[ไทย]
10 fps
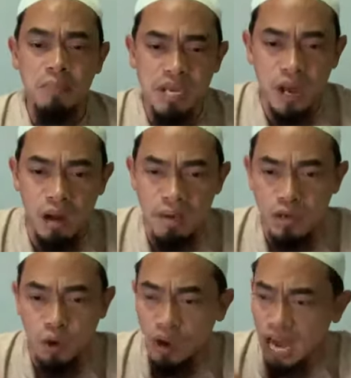ไม่ยอมให้
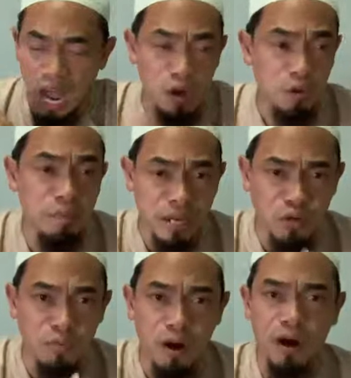คนเอาไป
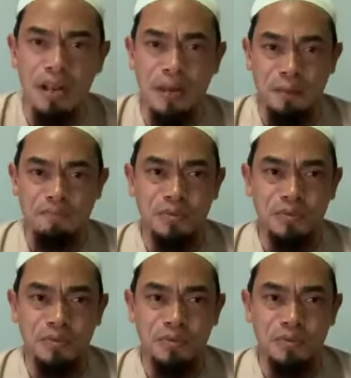กูโบเนี่ย